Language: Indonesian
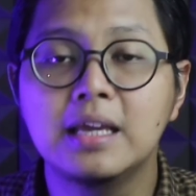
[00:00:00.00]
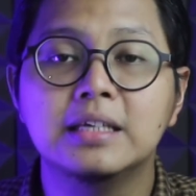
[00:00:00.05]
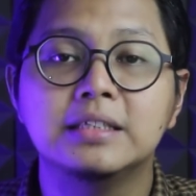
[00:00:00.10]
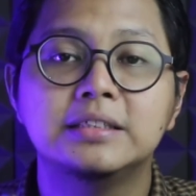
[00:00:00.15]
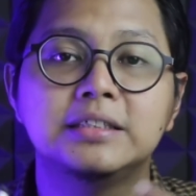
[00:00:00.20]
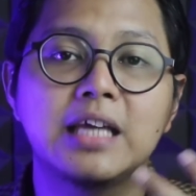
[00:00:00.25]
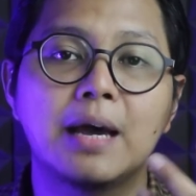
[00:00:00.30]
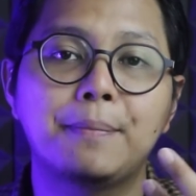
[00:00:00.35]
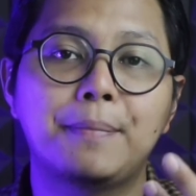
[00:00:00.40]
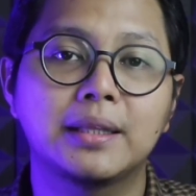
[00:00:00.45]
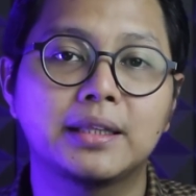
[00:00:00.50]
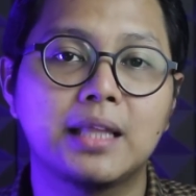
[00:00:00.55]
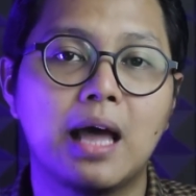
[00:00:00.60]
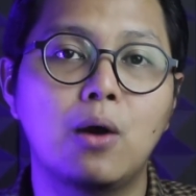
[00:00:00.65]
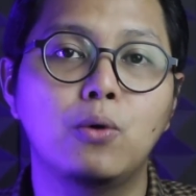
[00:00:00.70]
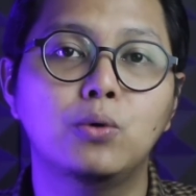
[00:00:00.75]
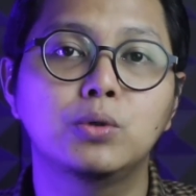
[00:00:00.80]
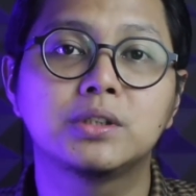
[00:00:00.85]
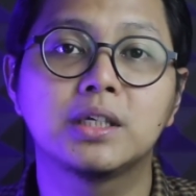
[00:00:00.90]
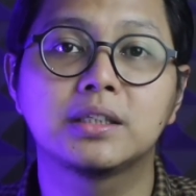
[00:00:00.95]
Siapa
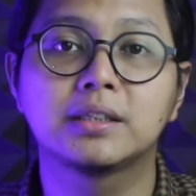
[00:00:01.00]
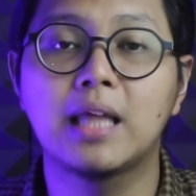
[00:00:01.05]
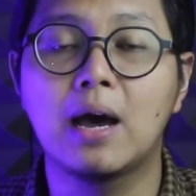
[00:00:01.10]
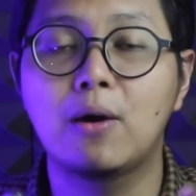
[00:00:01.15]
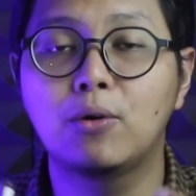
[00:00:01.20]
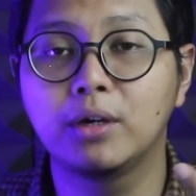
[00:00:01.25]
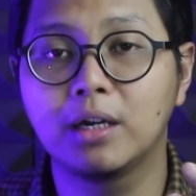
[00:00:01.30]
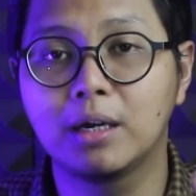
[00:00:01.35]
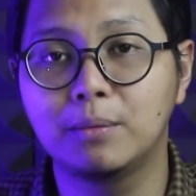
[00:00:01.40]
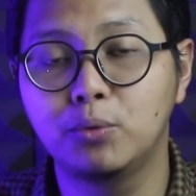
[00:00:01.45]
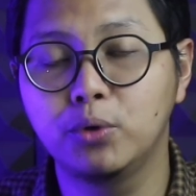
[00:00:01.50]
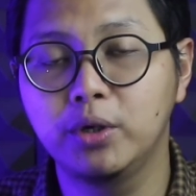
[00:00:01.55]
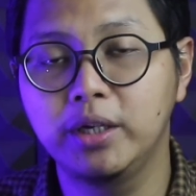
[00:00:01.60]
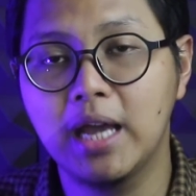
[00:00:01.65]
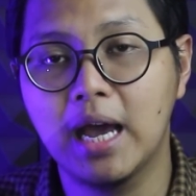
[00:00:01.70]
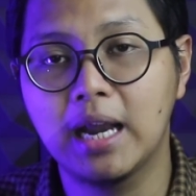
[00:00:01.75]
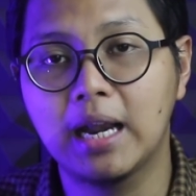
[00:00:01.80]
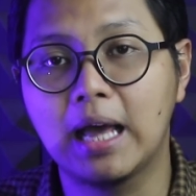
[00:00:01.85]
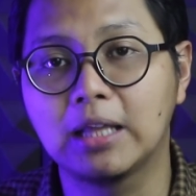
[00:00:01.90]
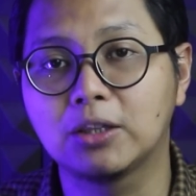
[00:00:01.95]
tahu setahun
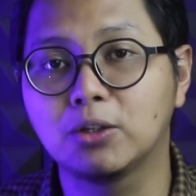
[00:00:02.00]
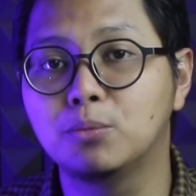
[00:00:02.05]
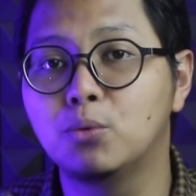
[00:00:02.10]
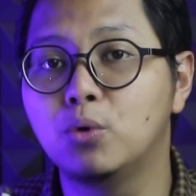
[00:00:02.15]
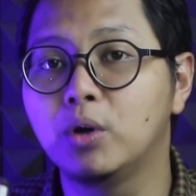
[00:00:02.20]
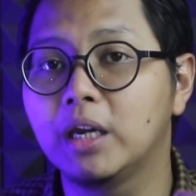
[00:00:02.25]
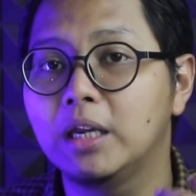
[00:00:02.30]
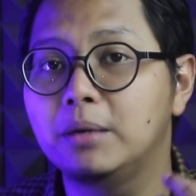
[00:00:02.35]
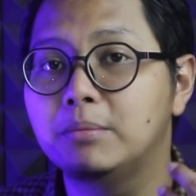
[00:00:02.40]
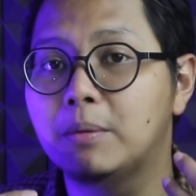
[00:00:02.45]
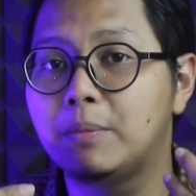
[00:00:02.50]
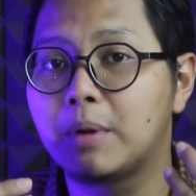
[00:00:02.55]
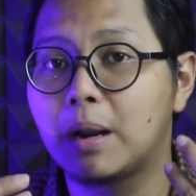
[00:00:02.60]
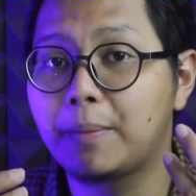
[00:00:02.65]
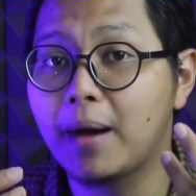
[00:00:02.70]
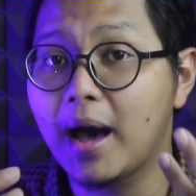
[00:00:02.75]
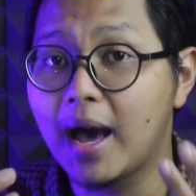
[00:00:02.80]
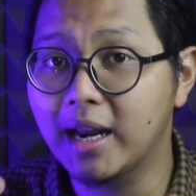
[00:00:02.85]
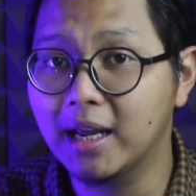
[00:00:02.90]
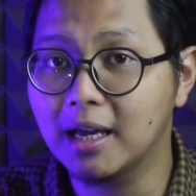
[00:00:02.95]
kemudian atau mungkin
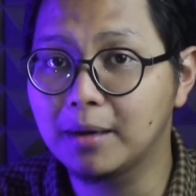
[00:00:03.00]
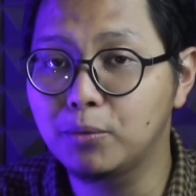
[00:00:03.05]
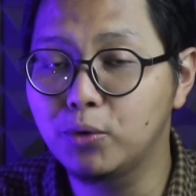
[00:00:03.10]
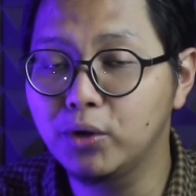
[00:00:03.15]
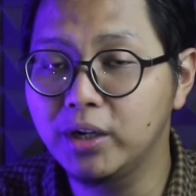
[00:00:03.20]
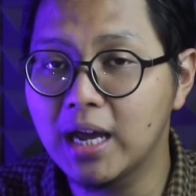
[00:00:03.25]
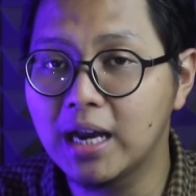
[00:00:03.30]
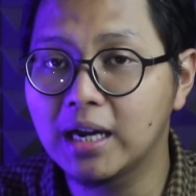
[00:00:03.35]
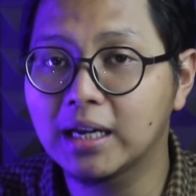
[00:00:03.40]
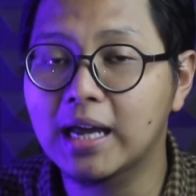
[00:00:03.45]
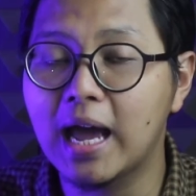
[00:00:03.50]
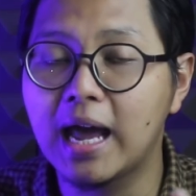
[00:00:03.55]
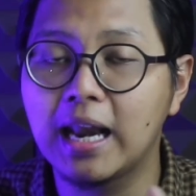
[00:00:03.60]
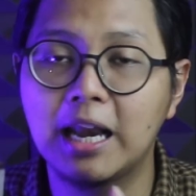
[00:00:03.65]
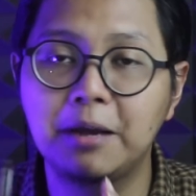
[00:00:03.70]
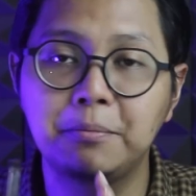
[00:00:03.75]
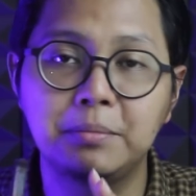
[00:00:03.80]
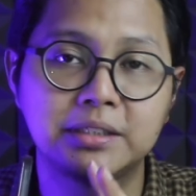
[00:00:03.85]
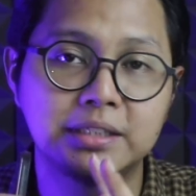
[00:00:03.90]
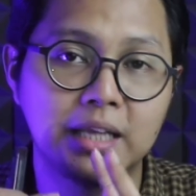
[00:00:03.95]
beberapa hari kemudian
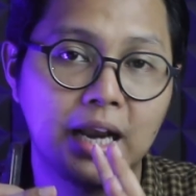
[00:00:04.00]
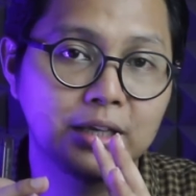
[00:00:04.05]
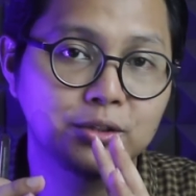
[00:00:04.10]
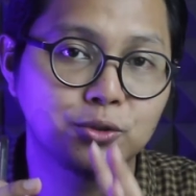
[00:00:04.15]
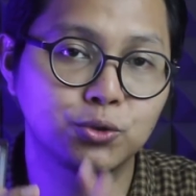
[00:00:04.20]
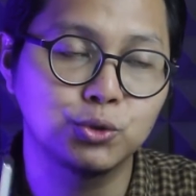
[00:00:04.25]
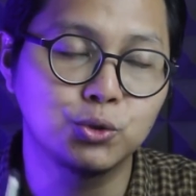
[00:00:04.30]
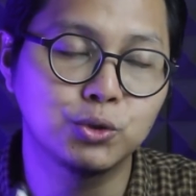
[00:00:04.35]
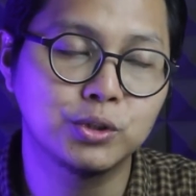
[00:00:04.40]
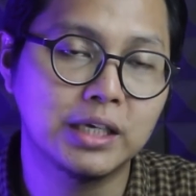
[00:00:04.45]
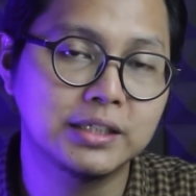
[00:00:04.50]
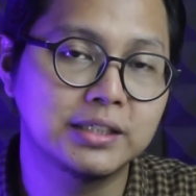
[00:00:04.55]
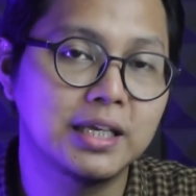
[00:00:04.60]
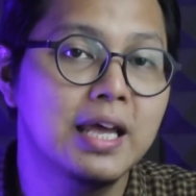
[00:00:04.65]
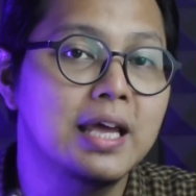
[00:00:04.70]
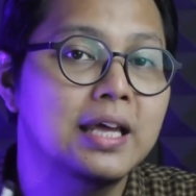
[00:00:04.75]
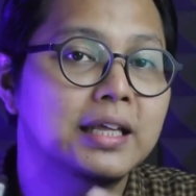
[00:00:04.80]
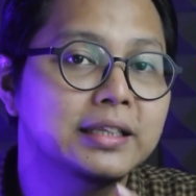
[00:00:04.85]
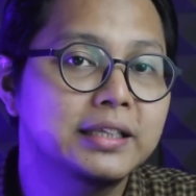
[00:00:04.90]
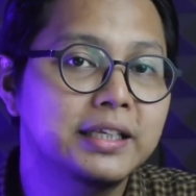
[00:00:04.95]
kalian bisa langsung sukses.
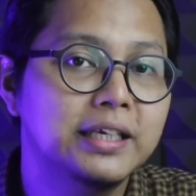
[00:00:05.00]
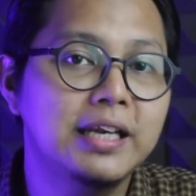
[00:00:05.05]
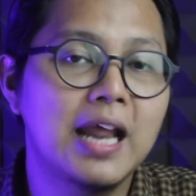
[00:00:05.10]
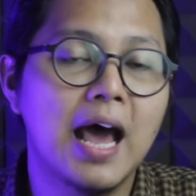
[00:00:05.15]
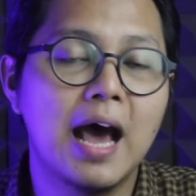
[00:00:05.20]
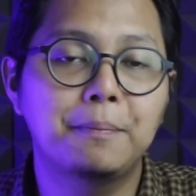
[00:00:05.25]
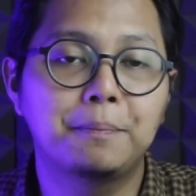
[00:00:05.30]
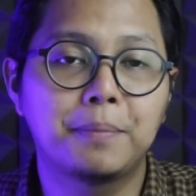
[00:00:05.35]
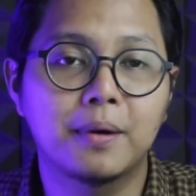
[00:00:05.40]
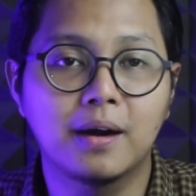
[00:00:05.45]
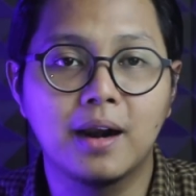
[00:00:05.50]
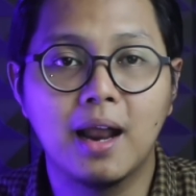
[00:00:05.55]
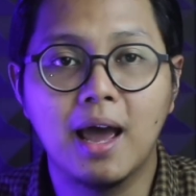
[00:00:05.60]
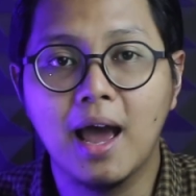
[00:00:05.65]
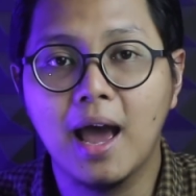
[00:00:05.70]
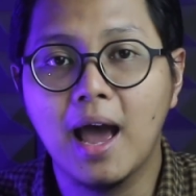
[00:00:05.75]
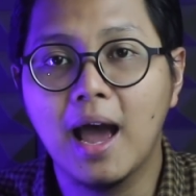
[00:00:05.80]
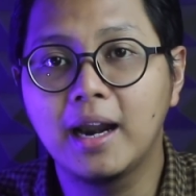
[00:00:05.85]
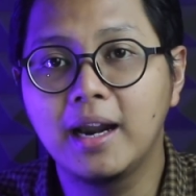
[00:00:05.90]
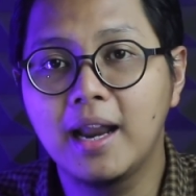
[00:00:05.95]
Tidak
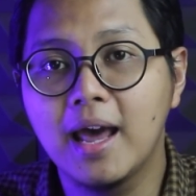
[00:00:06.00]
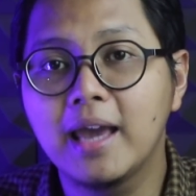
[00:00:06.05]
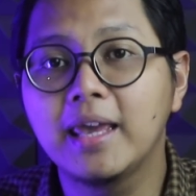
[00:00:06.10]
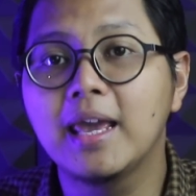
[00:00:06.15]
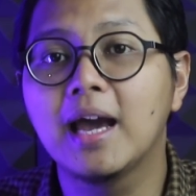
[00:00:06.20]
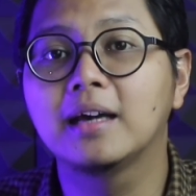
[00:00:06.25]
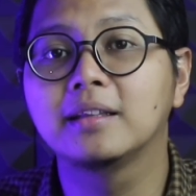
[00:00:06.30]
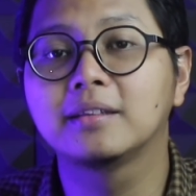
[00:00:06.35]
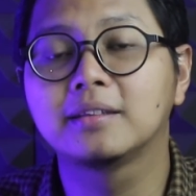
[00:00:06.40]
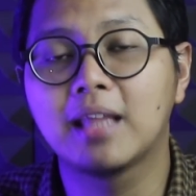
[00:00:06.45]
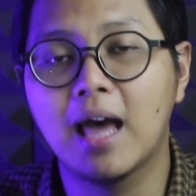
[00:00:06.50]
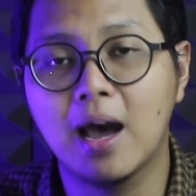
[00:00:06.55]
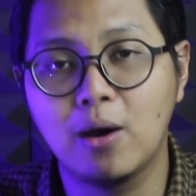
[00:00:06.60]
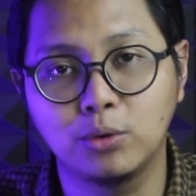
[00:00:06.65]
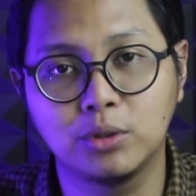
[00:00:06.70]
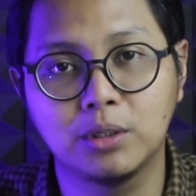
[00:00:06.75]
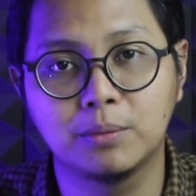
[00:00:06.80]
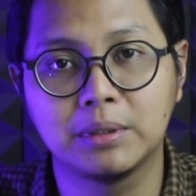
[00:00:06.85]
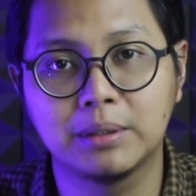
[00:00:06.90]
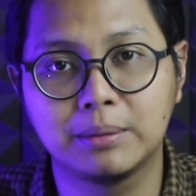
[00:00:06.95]
pernah ada yang
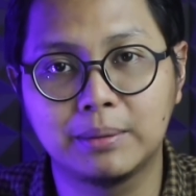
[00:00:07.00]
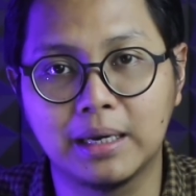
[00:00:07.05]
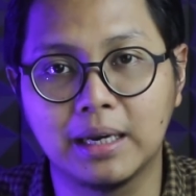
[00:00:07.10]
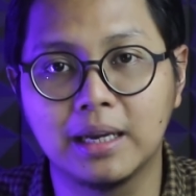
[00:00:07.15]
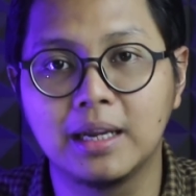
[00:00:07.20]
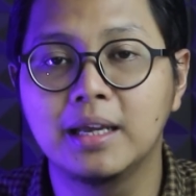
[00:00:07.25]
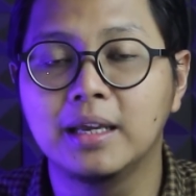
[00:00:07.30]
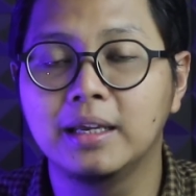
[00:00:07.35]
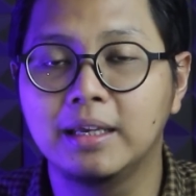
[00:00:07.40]
tahu teman-teman.